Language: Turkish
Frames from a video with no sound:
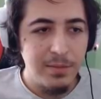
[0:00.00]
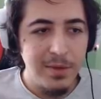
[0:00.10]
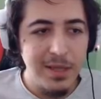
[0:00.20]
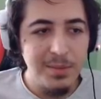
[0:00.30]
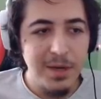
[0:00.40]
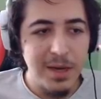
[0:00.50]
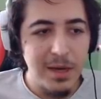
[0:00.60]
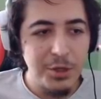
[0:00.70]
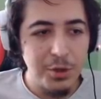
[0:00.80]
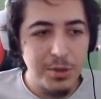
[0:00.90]
Vladimir'e
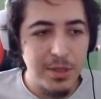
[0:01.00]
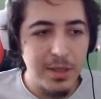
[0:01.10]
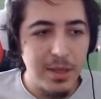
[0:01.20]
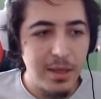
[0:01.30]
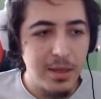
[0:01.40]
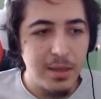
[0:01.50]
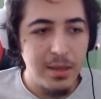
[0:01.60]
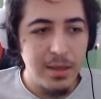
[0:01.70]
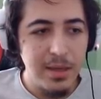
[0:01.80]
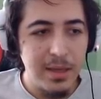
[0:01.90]
karşı olsa da
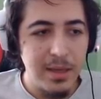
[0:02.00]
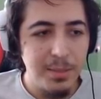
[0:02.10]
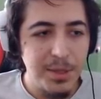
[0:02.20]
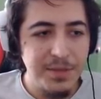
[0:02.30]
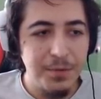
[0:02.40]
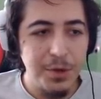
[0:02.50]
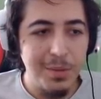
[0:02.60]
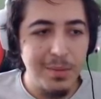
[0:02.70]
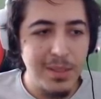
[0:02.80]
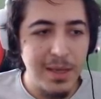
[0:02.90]
yine de pasif
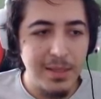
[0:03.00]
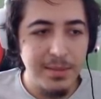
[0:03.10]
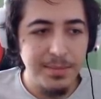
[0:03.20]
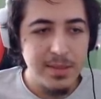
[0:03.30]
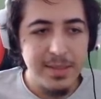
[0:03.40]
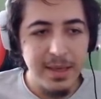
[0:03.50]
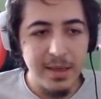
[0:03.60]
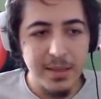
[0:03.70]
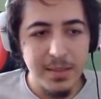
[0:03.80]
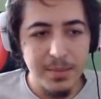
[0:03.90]
oynamamız lazım. Stack
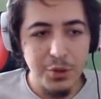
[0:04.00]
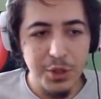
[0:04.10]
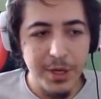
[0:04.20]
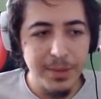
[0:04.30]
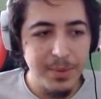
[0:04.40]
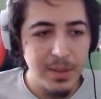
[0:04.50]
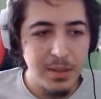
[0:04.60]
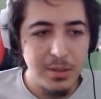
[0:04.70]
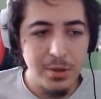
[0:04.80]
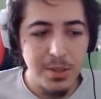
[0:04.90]
kasıp güçlenip
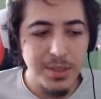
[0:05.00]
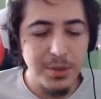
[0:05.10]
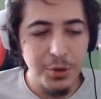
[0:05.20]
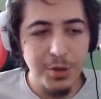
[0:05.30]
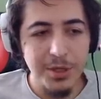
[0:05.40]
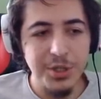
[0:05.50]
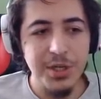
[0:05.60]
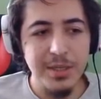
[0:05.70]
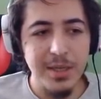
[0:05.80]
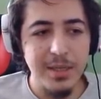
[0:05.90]
sonrasında oyunu
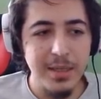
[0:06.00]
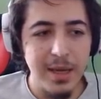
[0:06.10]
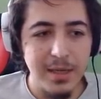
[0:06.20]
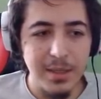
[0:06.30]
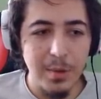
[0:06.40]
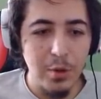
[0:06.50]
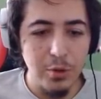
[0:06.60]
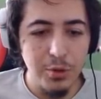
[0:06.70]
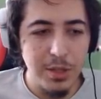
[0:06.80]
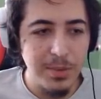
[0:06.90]
taşıyacağız zaten her zaman
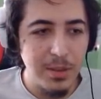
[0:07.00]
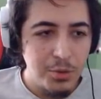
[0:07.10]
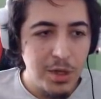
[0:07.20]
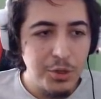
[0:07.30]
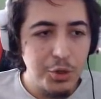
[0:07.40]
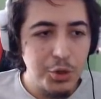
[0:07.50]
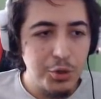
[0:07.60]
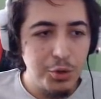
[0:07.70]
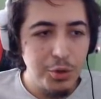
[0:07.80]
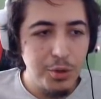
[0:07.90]
olduğu gibi. Sürat
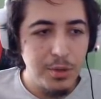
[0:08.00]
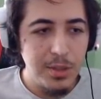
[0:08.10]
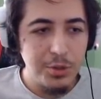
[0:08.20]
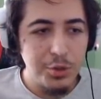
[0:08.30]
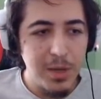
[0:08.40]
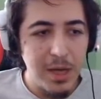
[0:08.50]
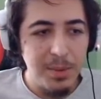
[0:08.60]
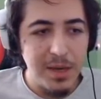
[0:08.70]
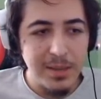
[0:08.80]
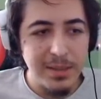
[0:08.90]
coşkusürünü Nasus'u baya
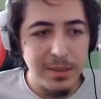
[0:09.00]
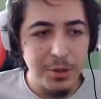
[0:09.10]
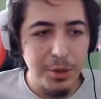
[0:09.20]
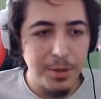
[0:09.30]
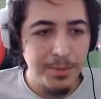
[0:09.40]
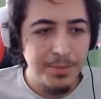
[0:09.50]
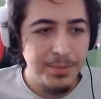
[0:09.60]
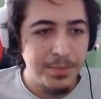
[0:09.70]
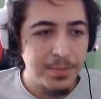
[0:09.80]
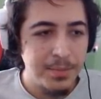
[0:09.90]
bir counterlıyor.
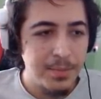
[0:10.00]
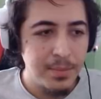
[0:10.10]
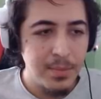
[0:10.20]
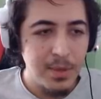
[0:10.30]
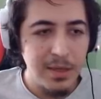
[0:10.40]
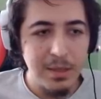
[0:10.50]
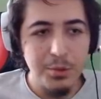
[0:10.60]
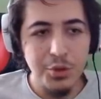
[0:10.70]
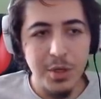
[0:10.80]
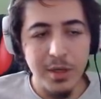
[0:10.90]
Adam
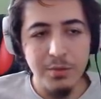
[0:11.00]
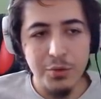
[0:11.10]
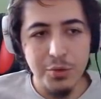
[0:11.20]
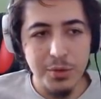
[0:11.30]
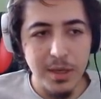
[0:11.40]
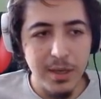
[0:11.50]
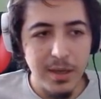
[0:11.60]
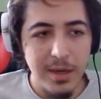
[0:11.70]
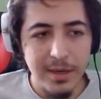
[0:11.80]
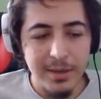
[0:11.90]
3 tane vurduğunda
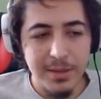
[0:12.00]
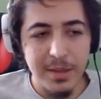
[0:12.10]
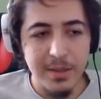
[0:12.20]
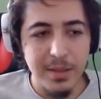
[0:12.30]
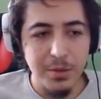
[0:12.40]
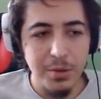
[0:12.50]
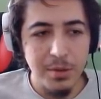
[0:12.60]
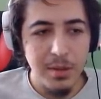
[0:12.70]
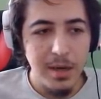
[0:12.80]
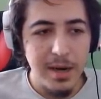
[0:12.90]
hareket hızı kazanıyor.
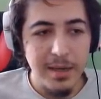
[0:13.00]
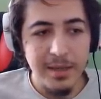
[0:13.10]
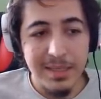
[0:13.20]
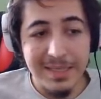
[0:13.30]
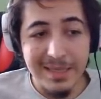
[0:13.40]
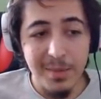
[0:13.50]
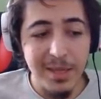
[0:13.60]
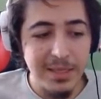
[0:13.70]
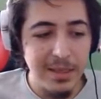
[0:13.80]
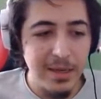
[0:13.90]
Hareket kısıtlama
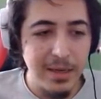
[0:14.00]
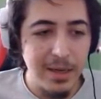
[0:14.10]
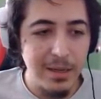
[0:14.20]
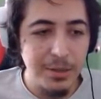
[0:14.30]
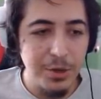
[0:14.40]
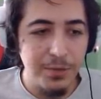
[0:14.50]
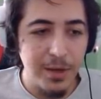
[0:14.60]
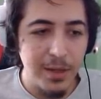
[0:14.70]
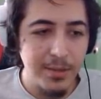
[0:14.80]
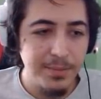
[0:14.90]
etkilerini kaldırıyor
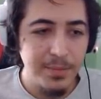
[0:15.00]
falan.